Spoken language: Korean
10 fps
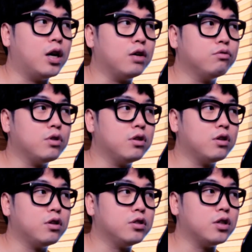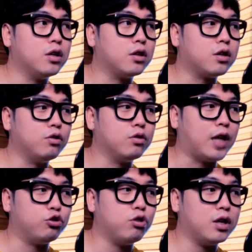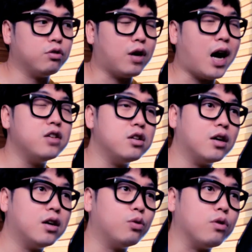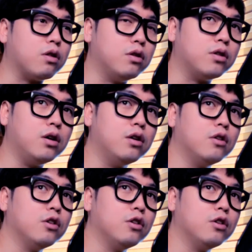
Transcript: 한국인들은 이제 그런 대출 같은 거 칼들 당하고 있을 때